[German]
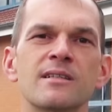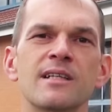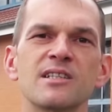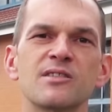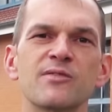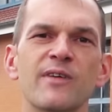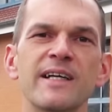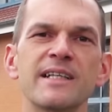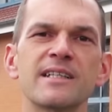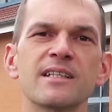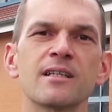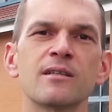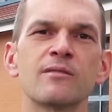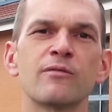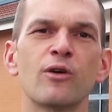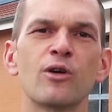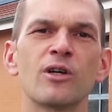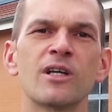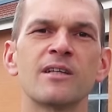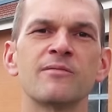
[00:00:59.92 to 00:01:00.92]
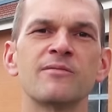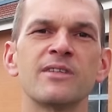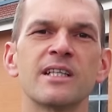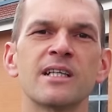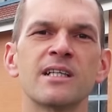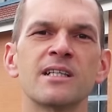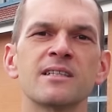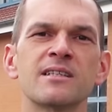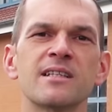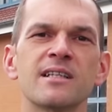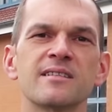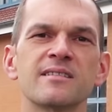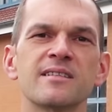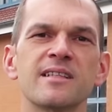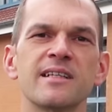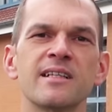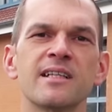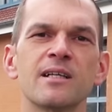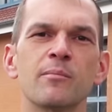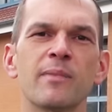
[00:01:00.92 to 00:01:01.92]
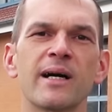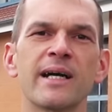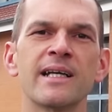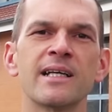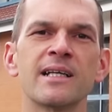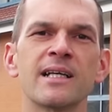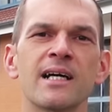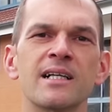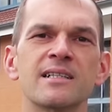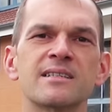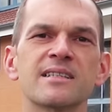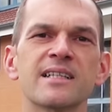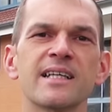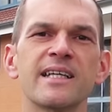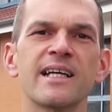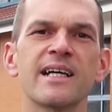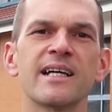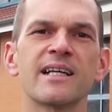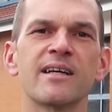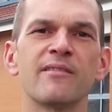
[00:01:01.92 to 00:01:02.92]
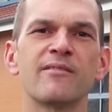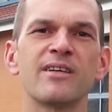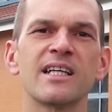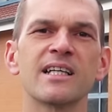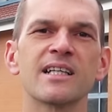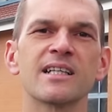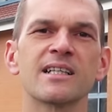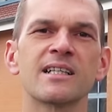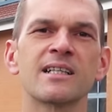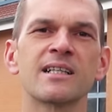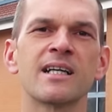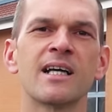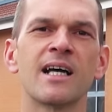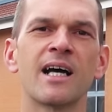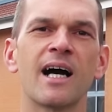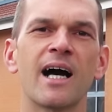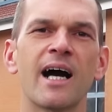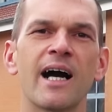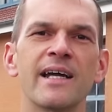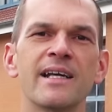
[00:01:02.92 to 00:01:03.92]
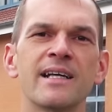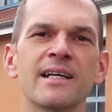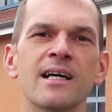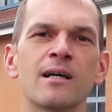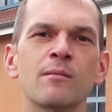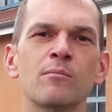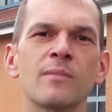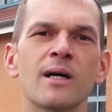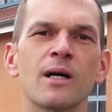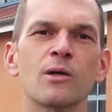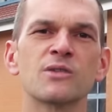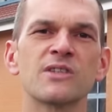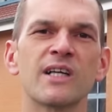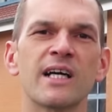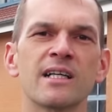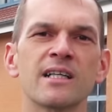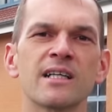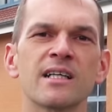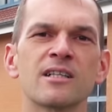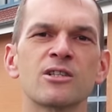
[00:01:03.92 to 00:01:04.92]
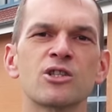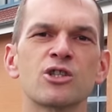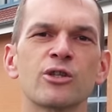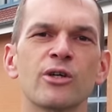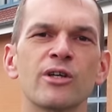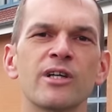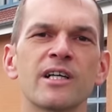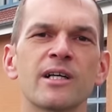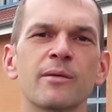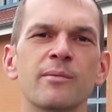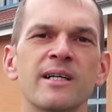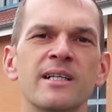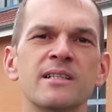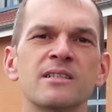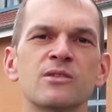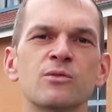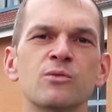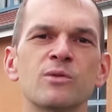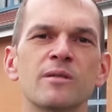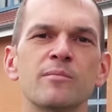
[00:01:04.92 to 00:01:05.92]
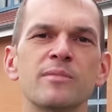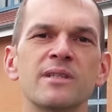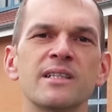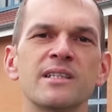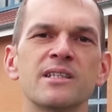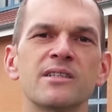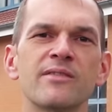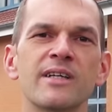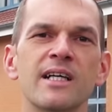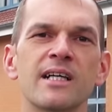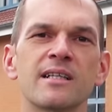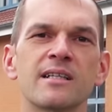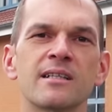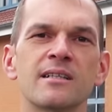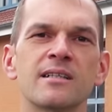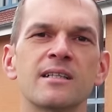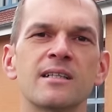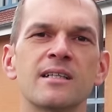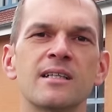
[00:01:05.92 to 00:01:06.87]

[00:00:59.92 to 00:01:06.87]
Des Weiteren fordern wir, dass den Gemeinden als Träger der Wehren Einnahmen aus anderen Steuerquellen zugebilligt werden.